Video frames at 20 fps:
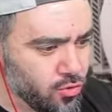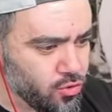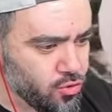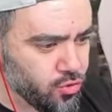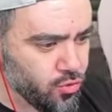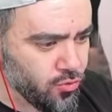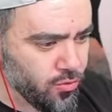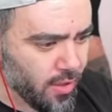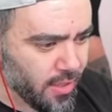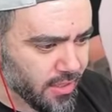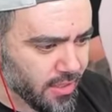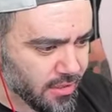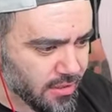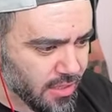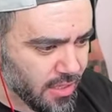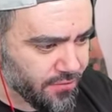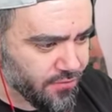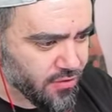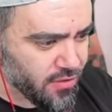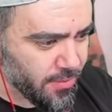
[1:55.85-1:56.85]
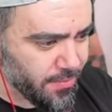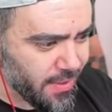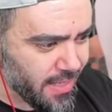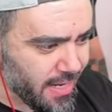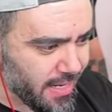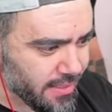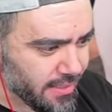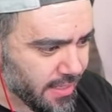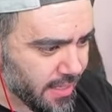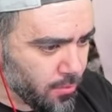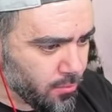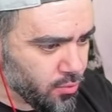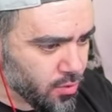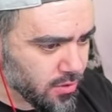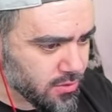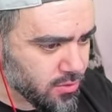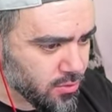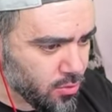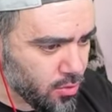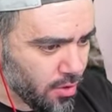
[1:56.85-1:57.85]
Şunun arka tarafında bir yerde.
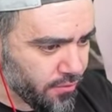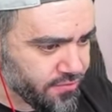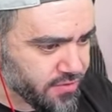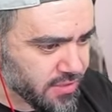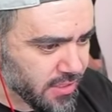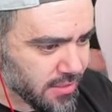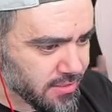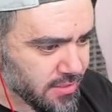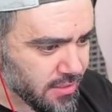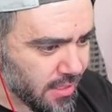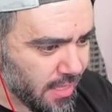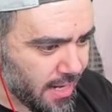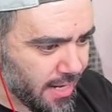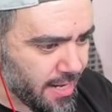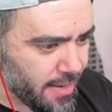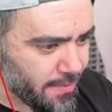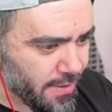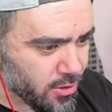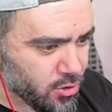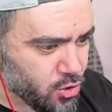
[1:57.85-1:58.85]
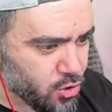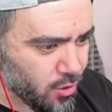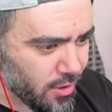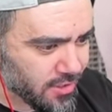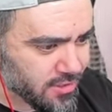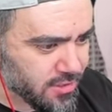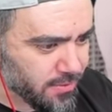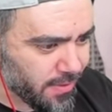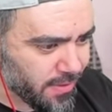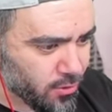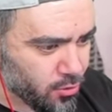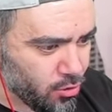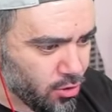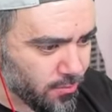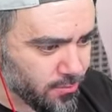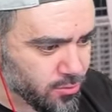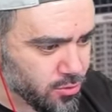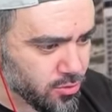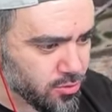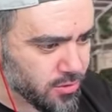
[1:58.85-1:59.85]
Burası golf sahası. Aynen bak şurası bak görüyor
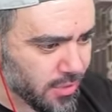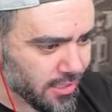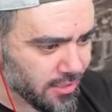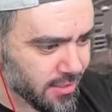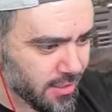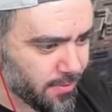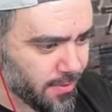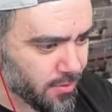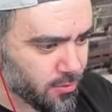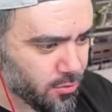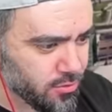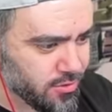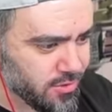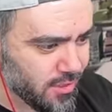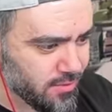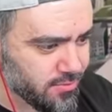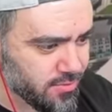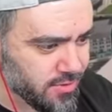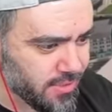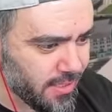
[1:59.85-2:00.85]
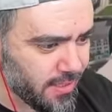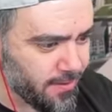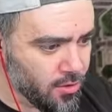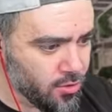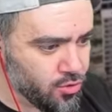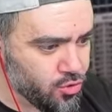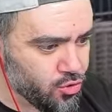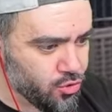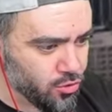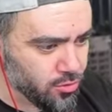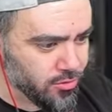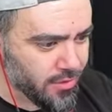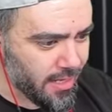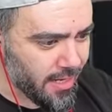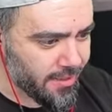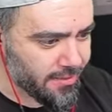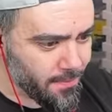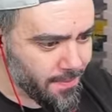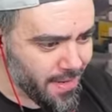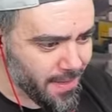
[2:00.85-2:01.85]
musunuz? Hatta bak göstereyim size.
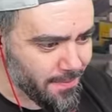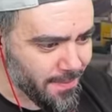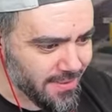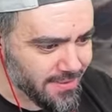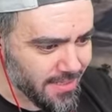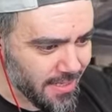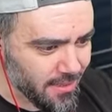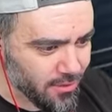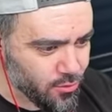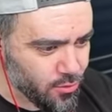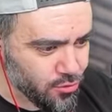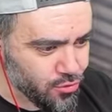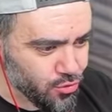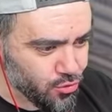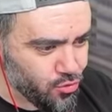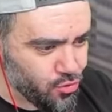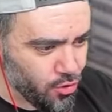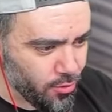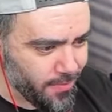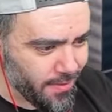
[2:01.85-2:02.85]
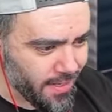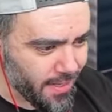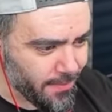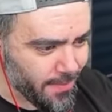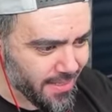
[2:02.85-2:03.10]
Şurada bak mezarlık gözüküyor bile.